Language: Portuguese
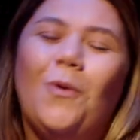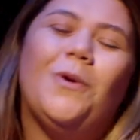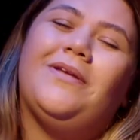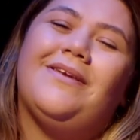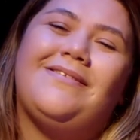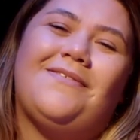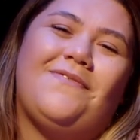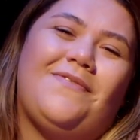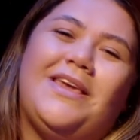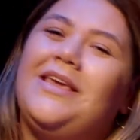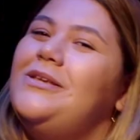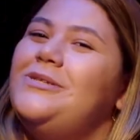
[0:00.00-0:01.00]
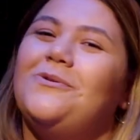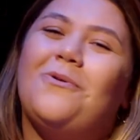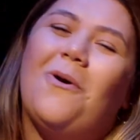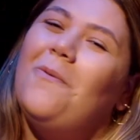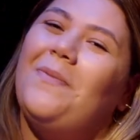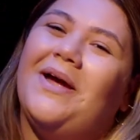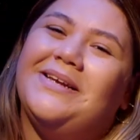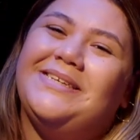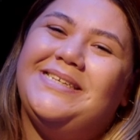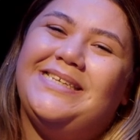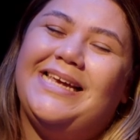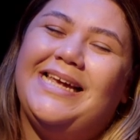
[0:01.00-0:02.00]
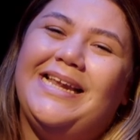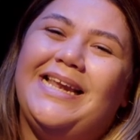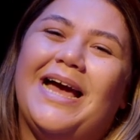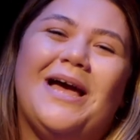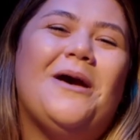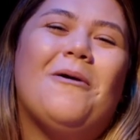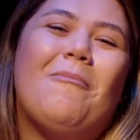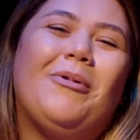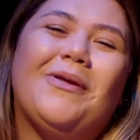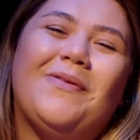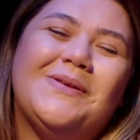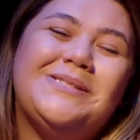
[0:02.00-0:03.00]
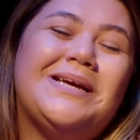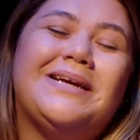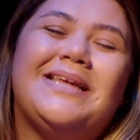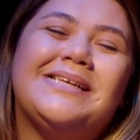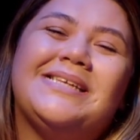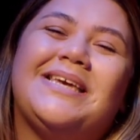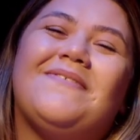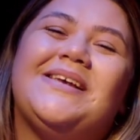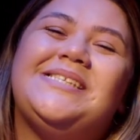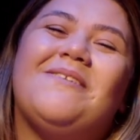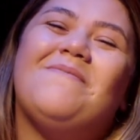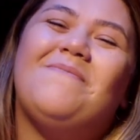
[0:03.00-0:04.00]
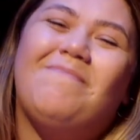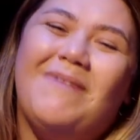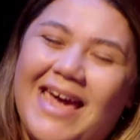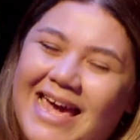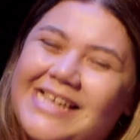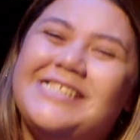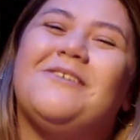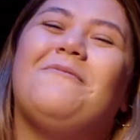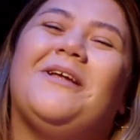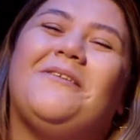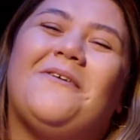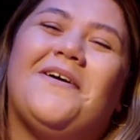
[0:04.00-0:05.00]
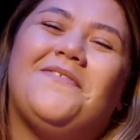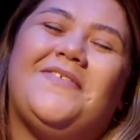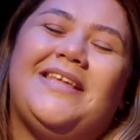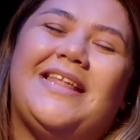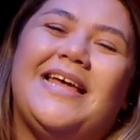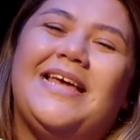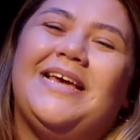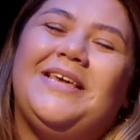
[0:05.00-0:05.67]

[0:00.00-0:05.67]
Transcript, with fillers: curta esse vídeo, compartilha, porque eu tenho certeza que vai ser bênção para tua vida.